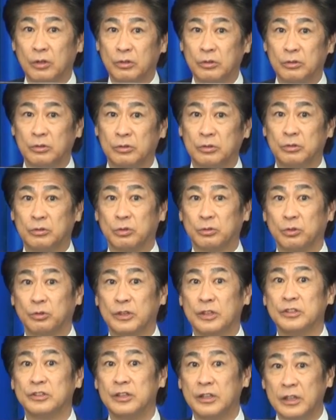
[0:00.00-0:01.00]
ということ
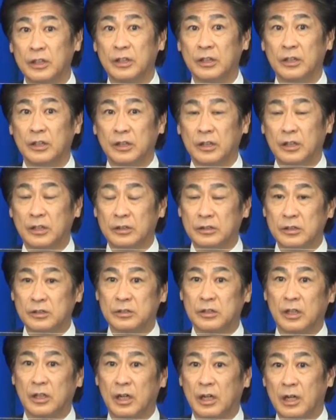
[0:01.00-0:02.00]
ですね。で
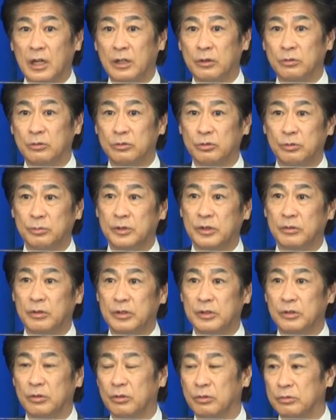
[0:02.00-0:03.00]
すからあのそういう意味で
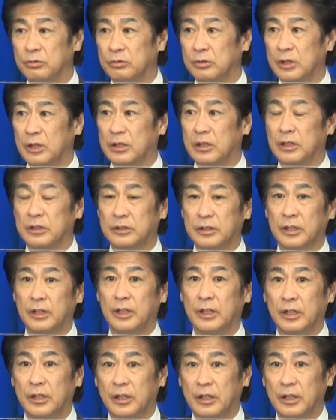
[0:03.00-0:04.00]
は日本の中
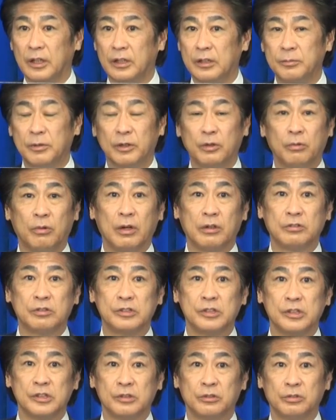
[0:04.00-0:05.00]
で今
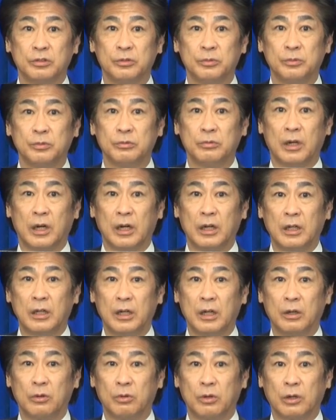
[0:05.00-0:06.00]
ワクチンというものは
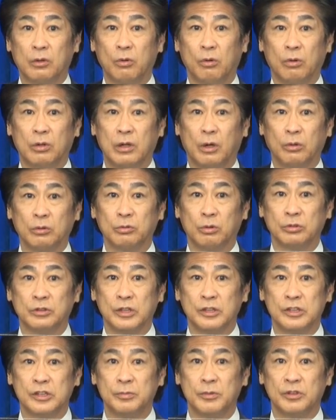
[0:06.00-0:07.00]
これは効果を当
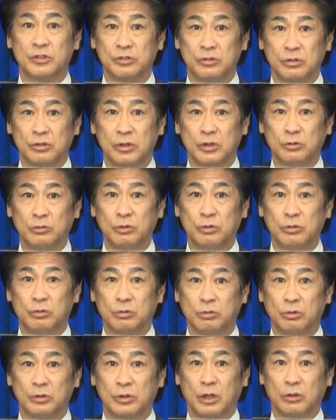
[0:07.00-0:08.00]
然示すという
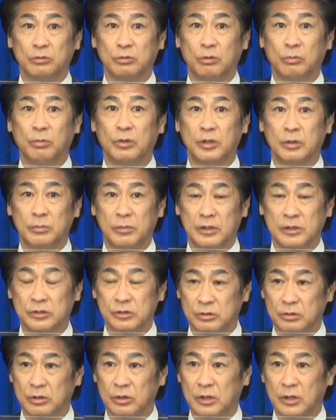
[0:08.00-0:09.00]
ことになると思いま
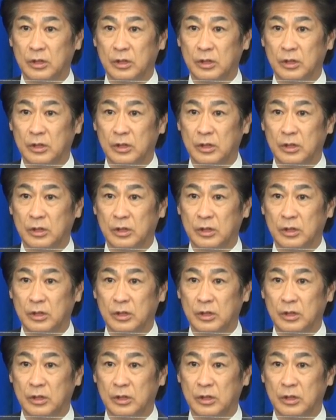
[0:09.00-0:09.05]
す。